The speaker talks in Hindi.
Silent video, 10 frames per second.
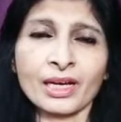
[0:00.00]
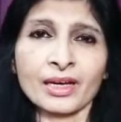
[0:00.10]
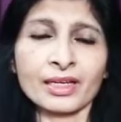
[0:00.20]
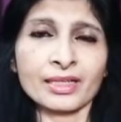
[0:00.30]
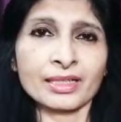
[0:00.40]

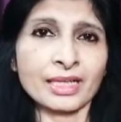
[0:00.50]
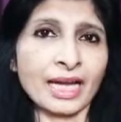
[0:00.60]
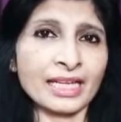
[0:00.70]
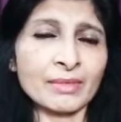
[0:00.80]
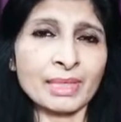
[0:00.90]
और
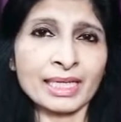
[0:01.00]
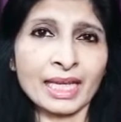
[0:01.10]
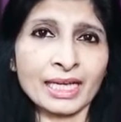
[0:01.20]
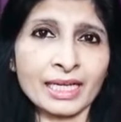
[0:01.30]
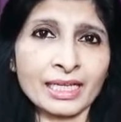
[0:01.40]
खाने में
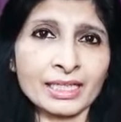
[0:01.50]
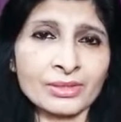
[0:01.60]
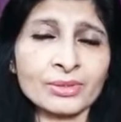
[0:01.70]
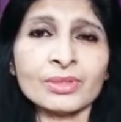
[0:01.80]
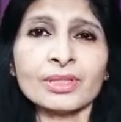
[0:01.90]
क्या कर रही
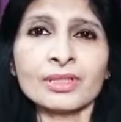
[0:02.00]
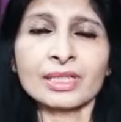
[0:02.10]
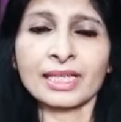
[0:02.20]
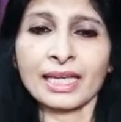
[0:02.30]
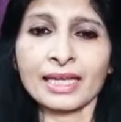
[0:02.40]
हूँ
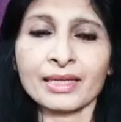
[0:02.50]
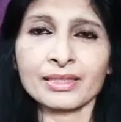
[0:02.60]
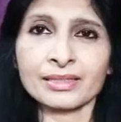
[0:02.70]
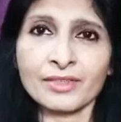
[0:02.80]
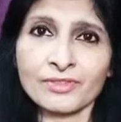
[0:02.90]

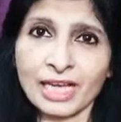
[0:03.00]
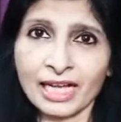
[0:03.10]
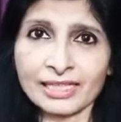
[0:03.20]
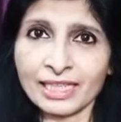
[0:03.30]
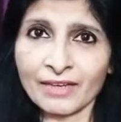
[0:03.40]
कि सिर्फ
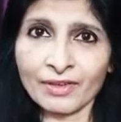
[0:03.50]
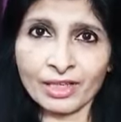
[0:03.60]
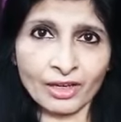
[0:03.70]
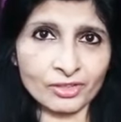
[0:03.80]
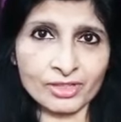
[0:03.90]
दाल चावल
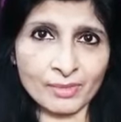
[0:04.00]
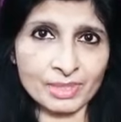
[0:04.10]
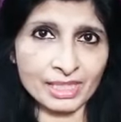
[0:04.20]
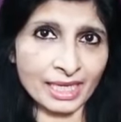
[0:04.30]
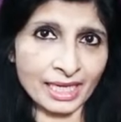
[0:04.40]
और जो
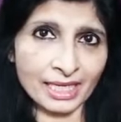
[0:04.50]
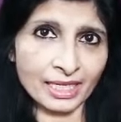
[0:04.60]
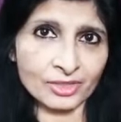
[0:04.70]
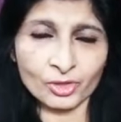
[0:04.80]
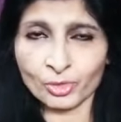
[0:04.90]
सब्ज़ी है
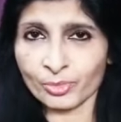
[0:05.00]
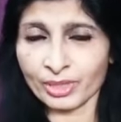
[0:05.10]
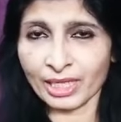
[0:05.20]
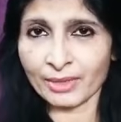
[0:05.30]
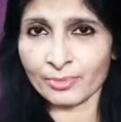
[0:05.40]
या जो
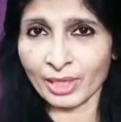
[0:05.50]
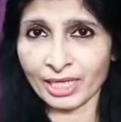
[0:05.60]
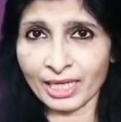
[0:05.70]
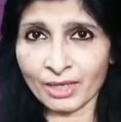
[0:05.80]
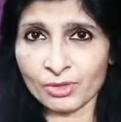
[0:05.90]
है
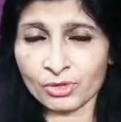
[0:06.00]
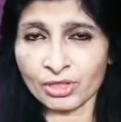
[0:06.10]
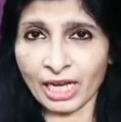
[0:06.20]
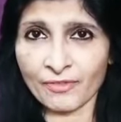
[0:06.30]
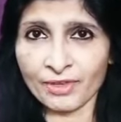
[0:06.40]
फल है उसको
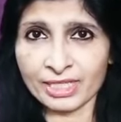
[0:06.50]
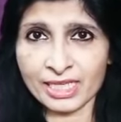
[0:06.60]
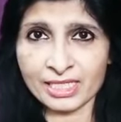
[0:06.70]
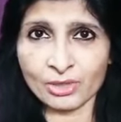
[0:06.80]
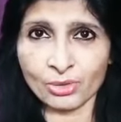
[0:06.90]
काफ़ी अच्छे
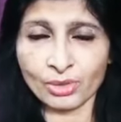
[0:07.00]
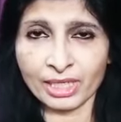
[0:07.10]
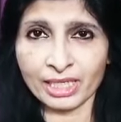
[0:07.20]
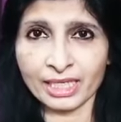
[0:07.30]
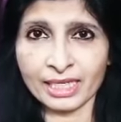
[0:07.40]
से धो
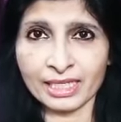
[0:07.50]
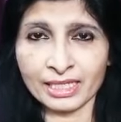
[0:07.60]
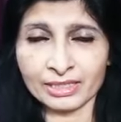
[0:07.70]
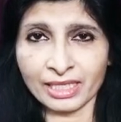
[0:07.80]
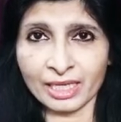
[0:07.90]
करके
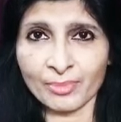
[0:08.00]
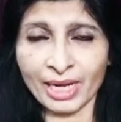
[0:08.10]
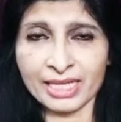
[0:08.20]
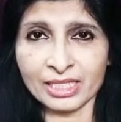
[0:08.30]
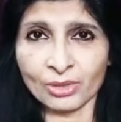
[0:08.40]
गर्म
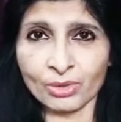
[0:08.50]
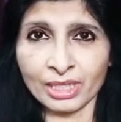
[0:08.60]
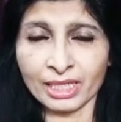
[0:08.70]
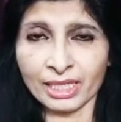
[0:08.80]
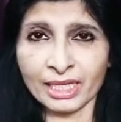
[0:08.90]
पानी से धो
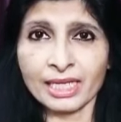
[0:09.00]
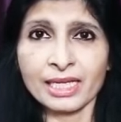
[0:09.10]
करके